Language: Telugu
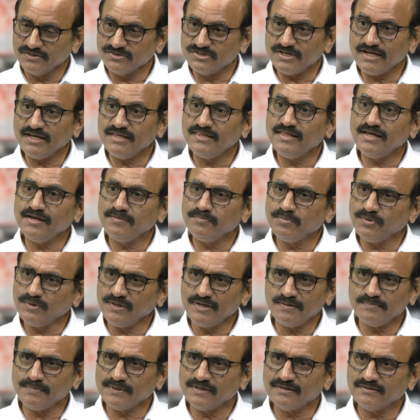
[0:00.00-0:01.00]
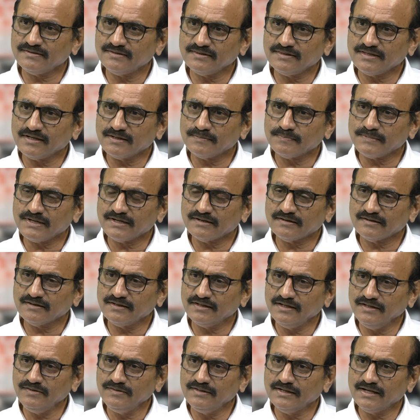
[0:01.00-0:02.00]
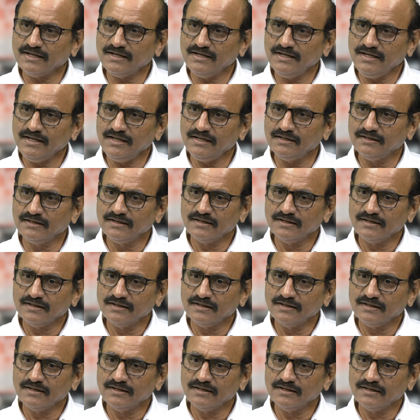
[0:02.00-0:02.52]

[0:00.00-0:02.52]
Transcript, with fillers: చేదైపోయిన పరిస్థితి అనమాట ఎందుకని